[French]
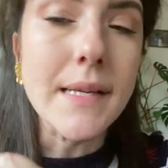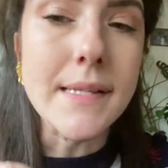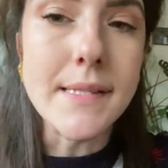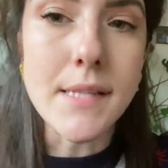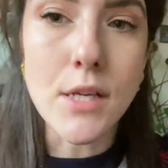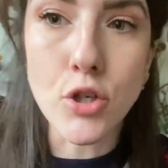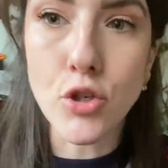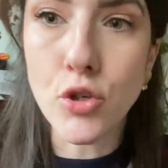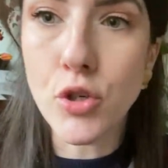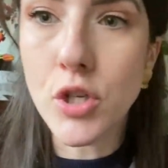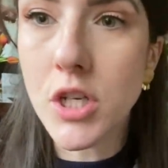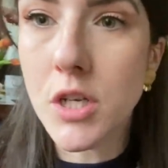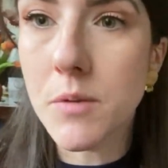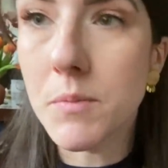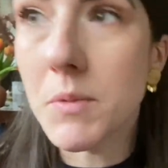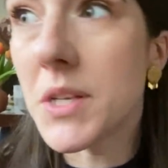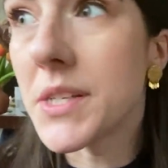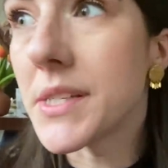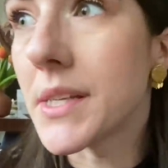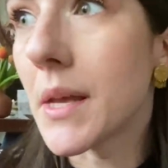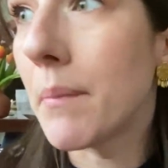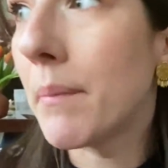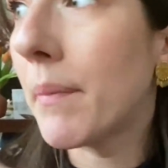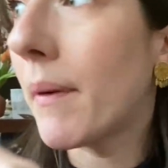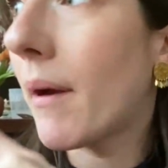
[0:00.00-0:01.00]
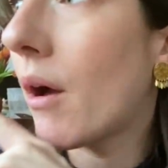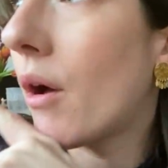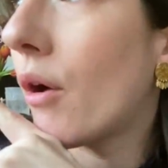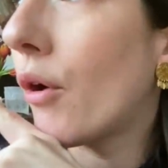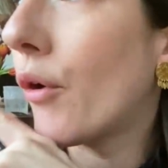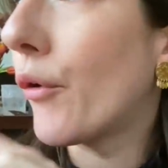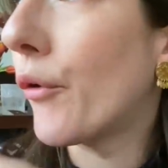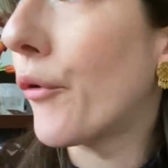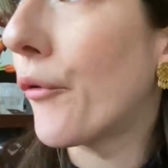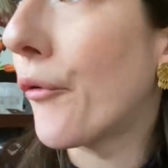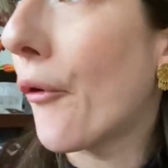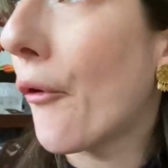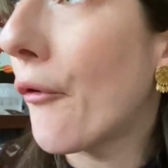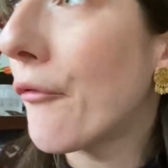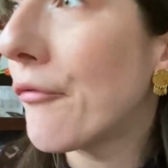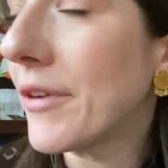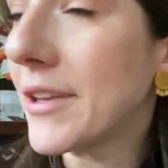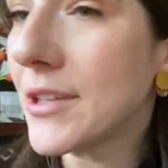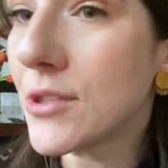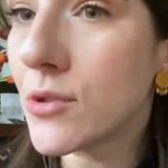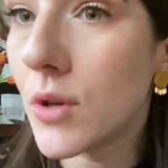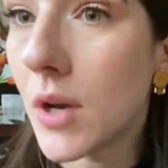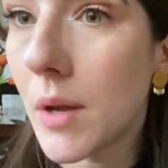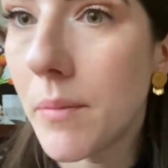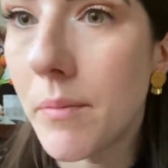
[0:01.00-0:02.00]
Sachant que j'ai mis le sapin euh, en
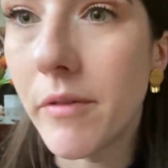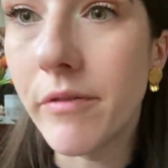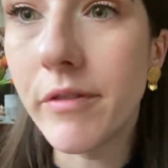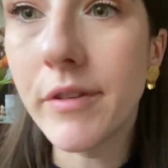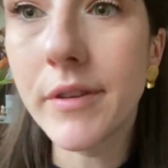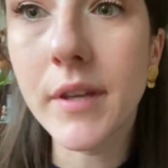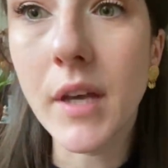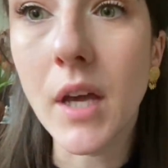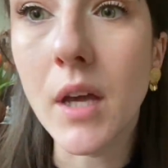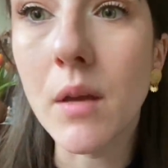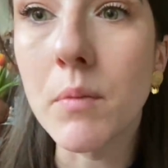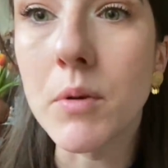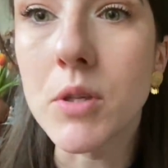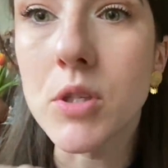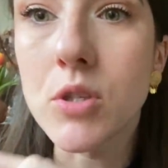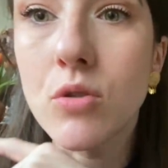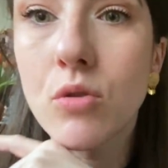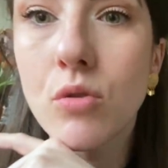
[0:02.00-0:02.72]
face de la baie vitrée parce